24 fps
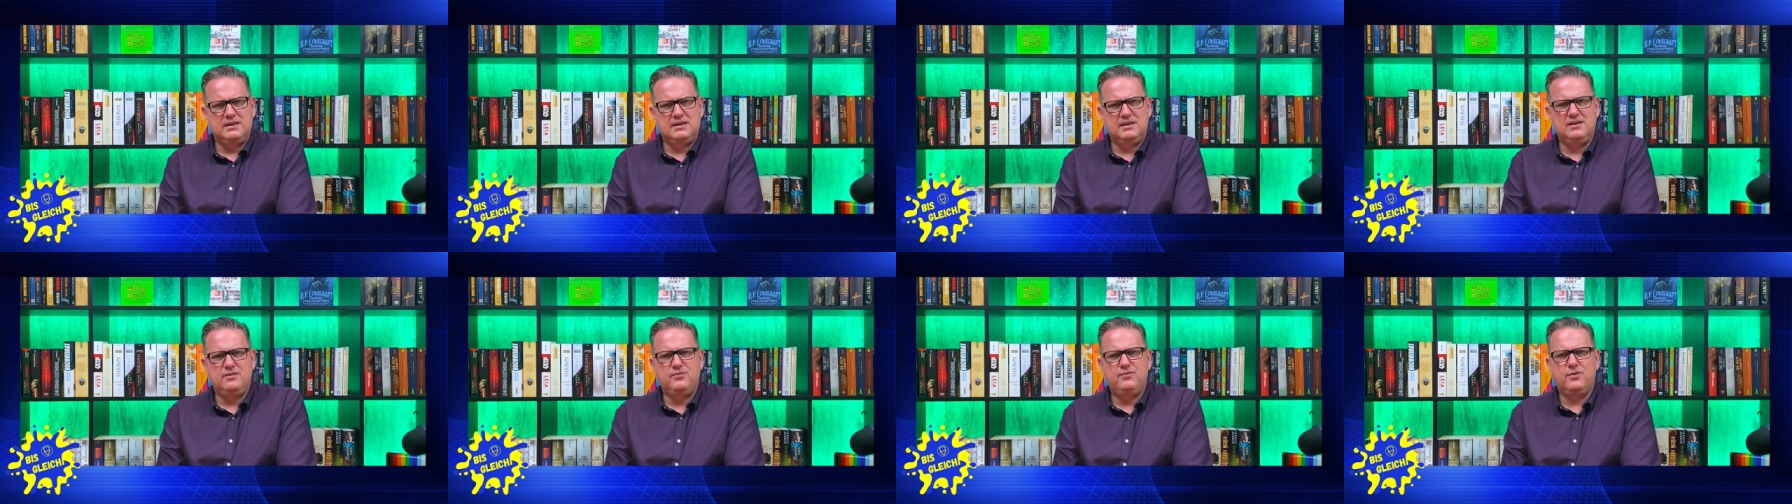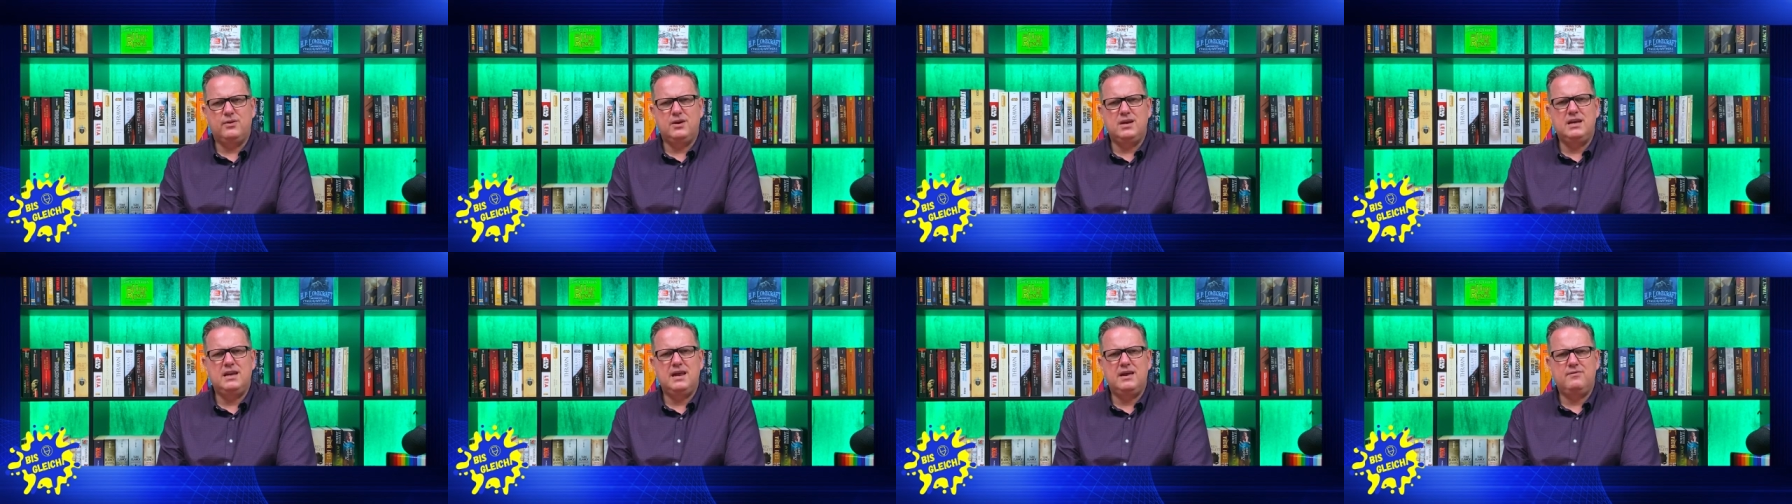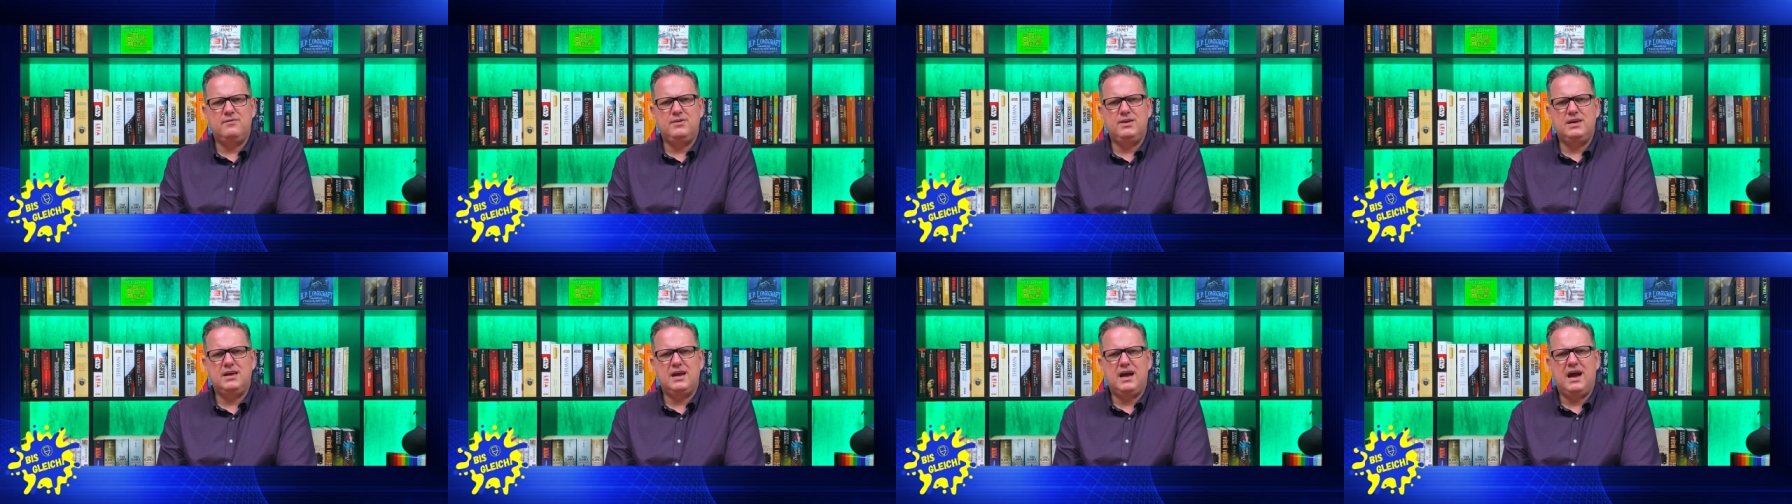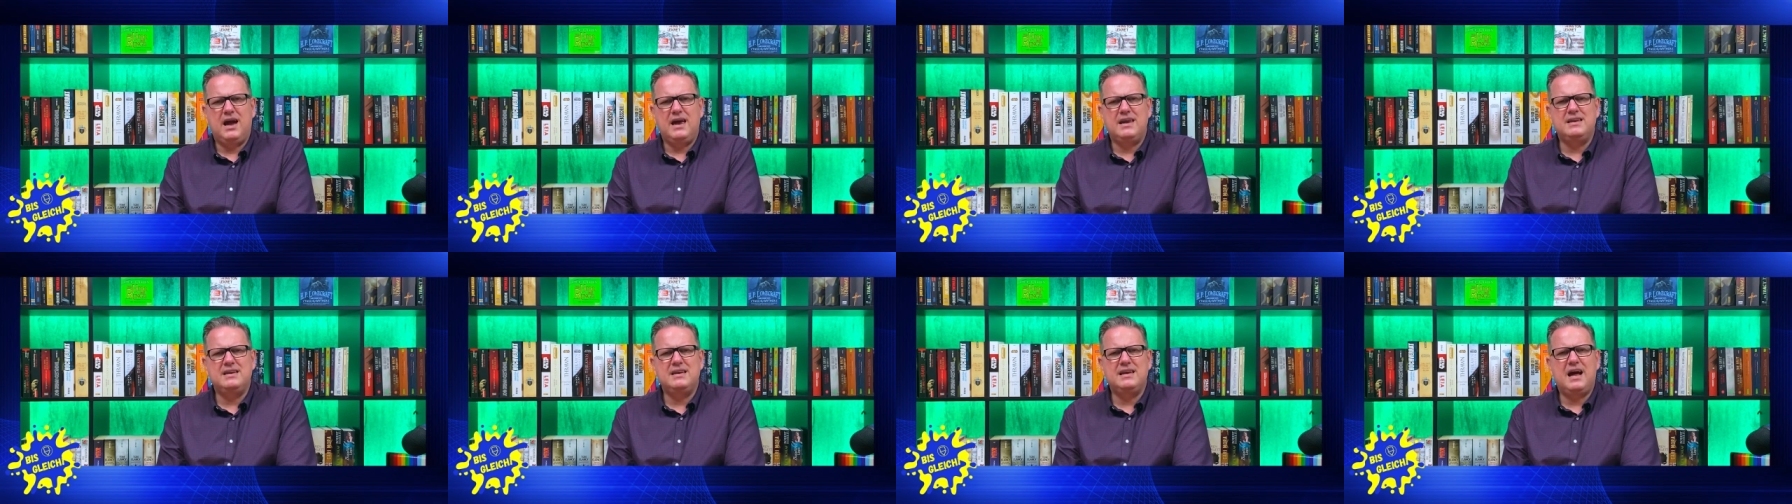die für Levy
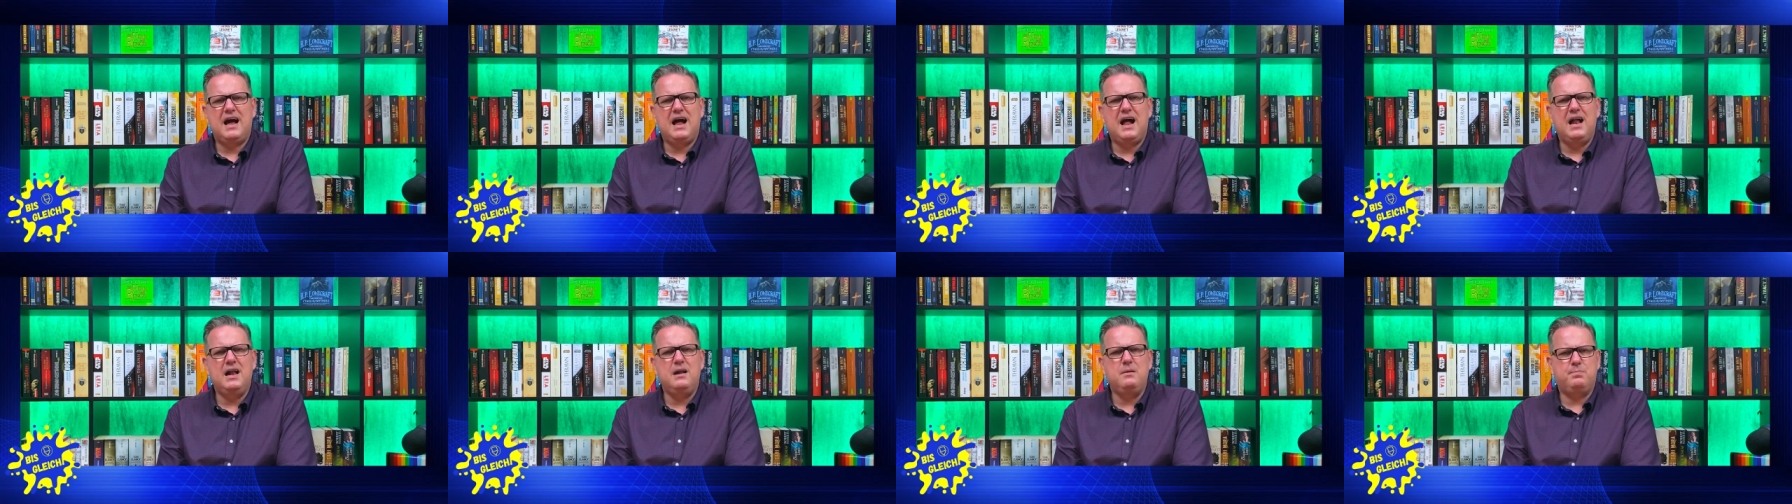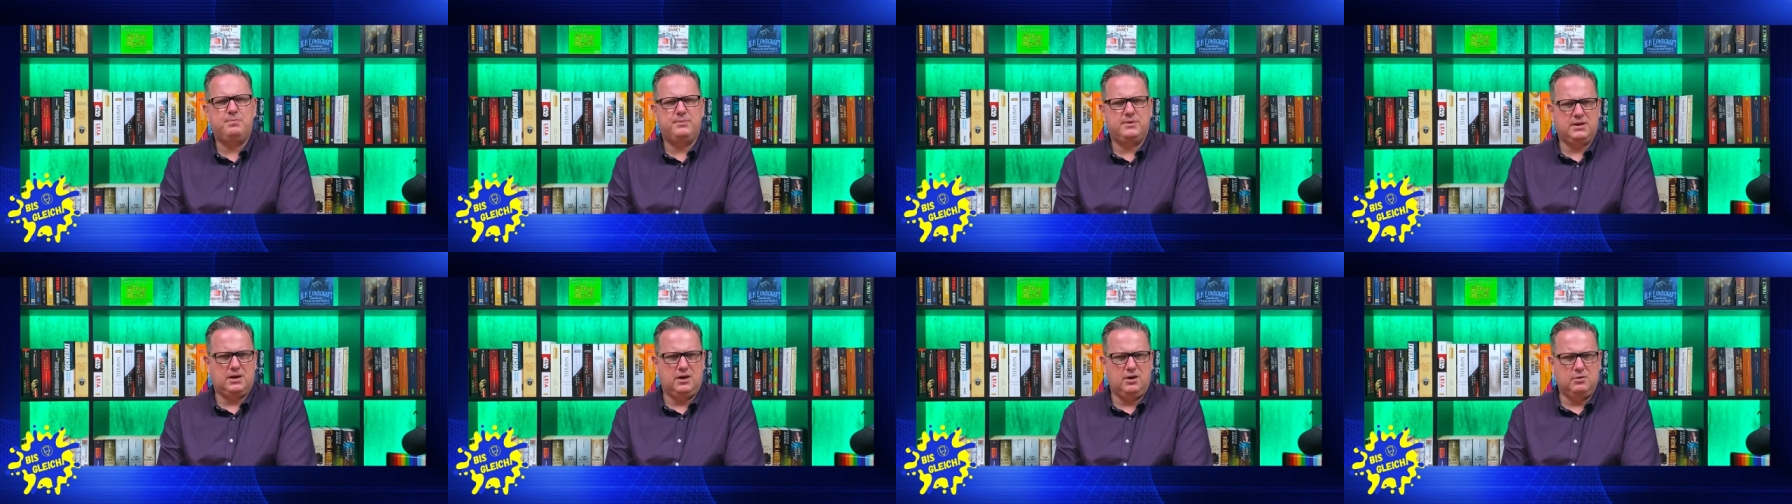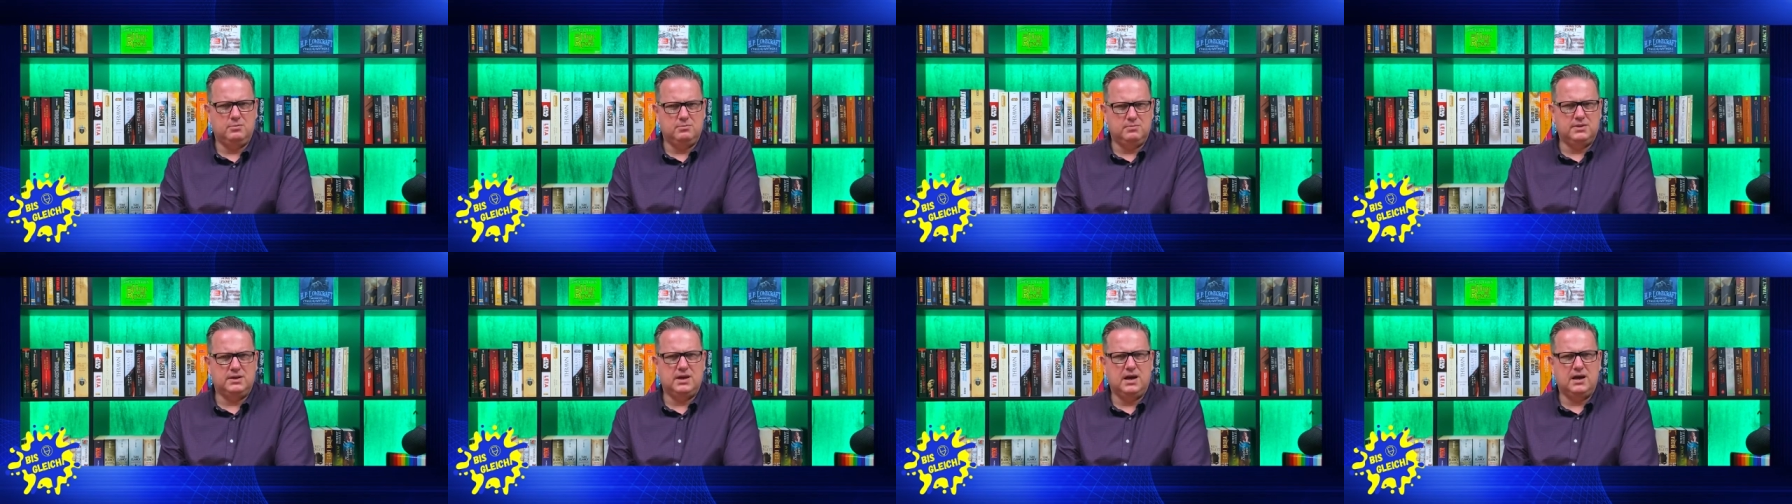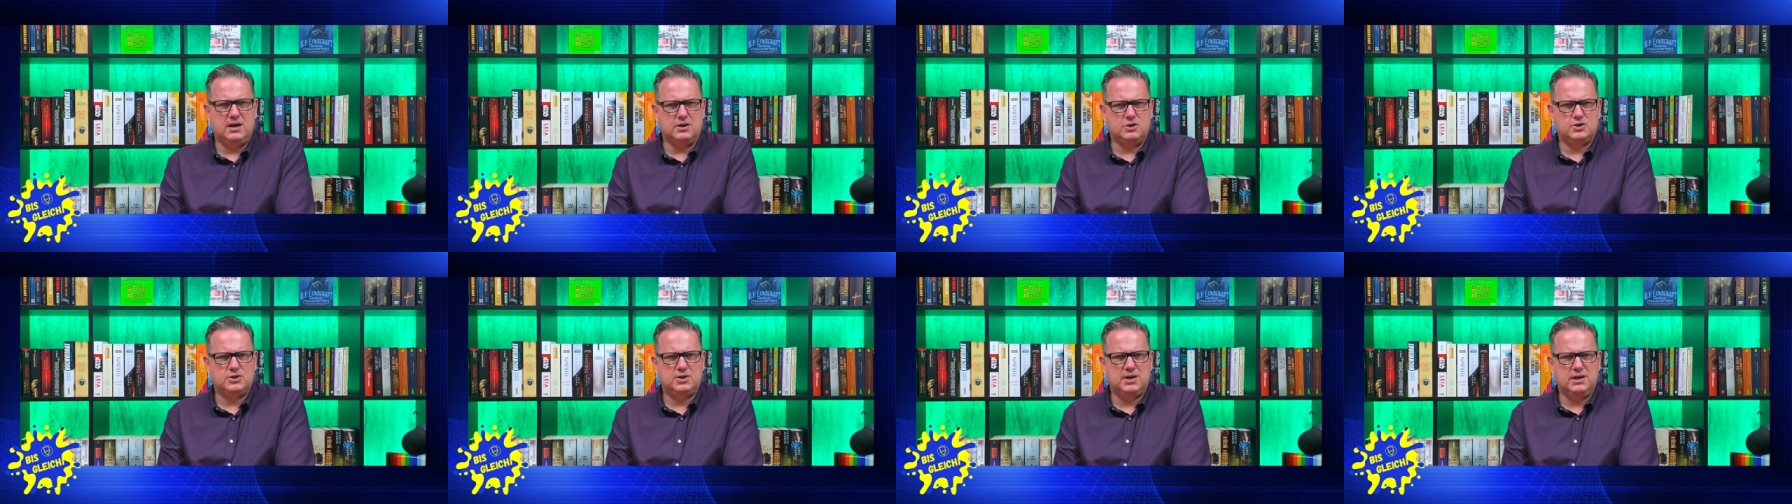einen Albtraum
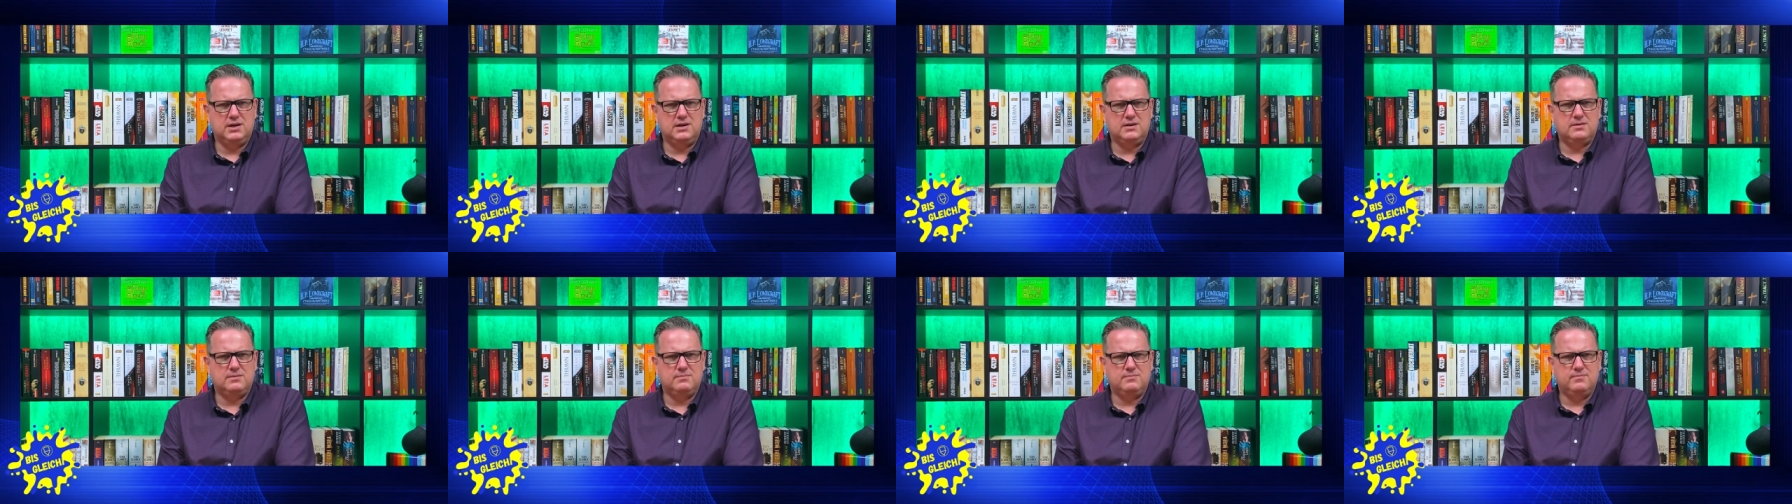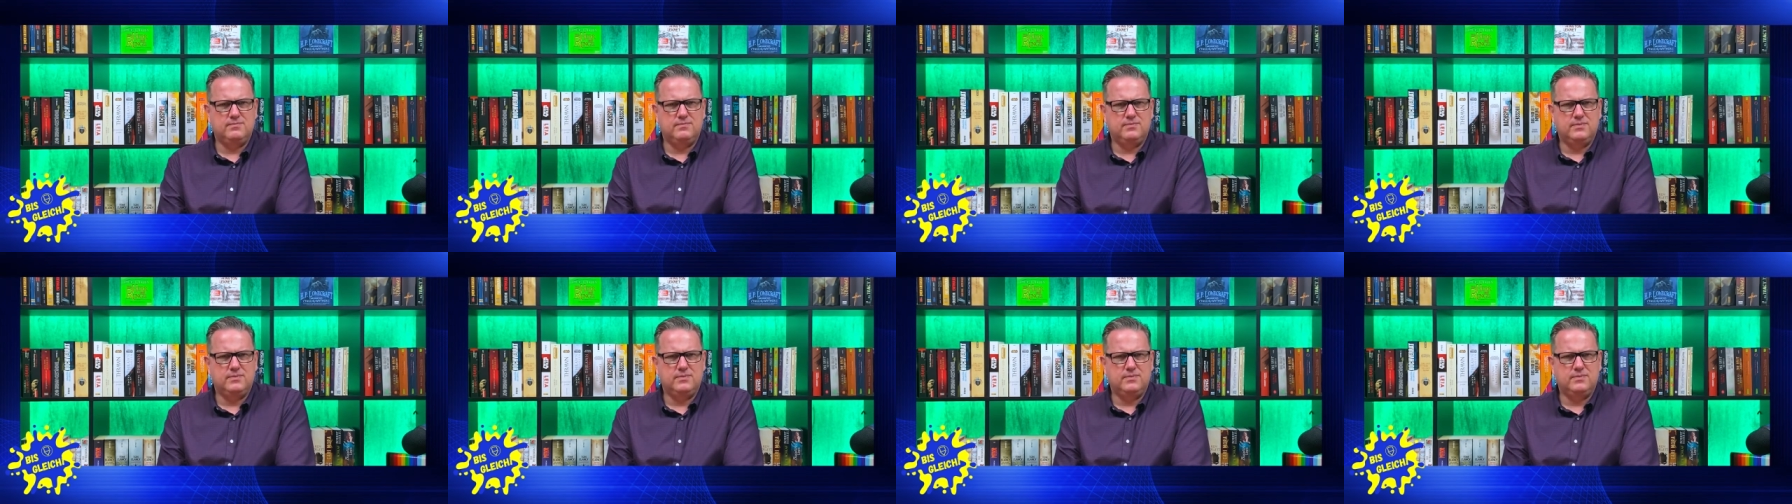darstellt